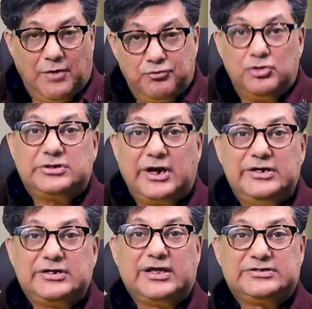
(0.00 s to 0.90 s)
अब वो
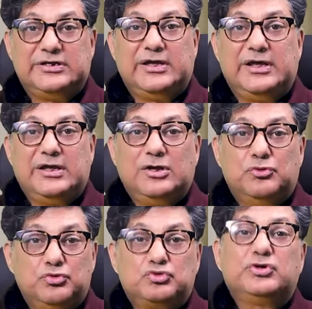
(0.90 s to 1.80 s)
टाइट कैसे हैं
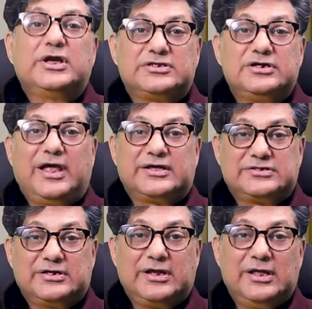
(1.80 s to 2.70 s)
उनको कैसे
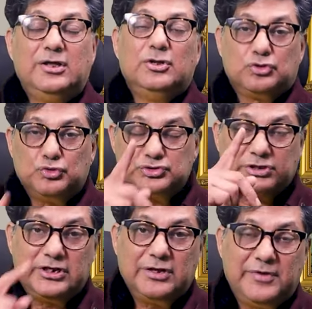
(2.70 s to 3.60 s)
रिलैक्स करना है तो
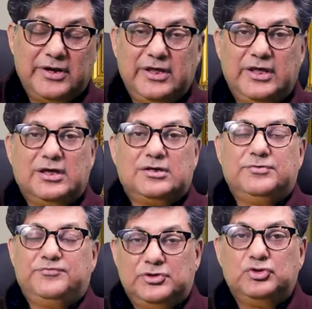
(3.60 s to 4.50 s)
उसके लिए मैंने एक
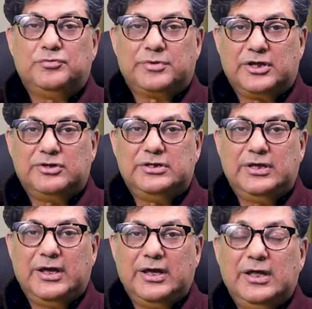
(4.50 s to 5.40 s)
वीडियो बनाई
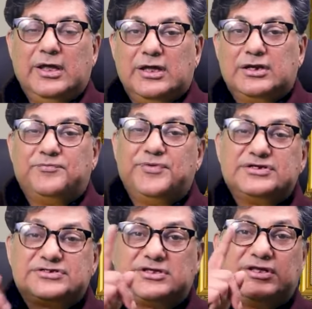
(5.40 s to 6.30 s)
हुई है
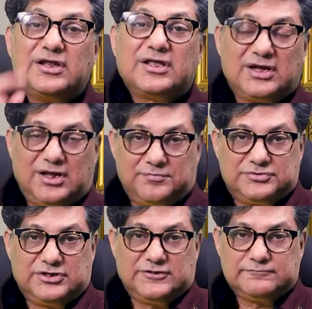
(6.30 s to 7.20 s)
रिवर्स कीगल के नाम
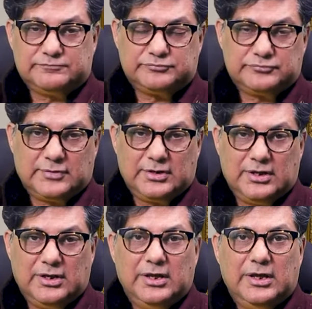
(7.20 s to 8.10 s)
से
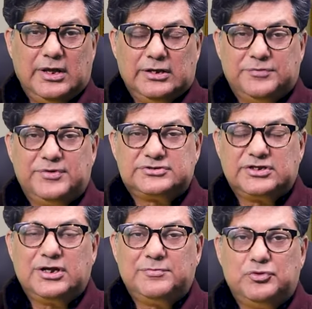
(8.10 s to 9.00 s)
रिवर्स
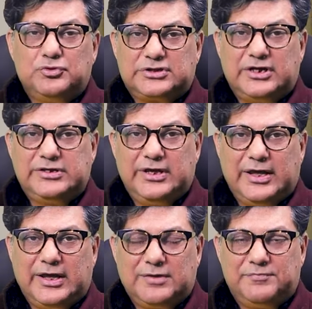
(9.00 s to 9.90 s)
कीगल में होता ये
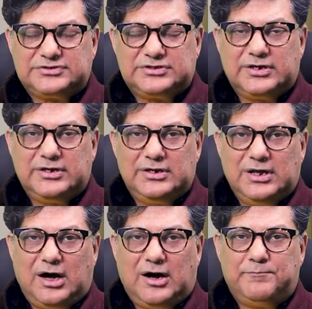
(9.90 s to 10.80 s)
है कि बेसिकली
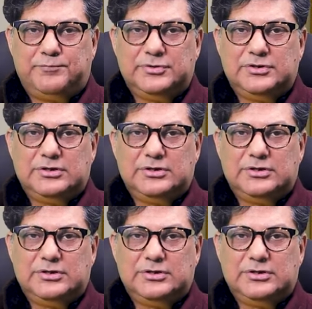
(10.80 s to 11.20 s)
आप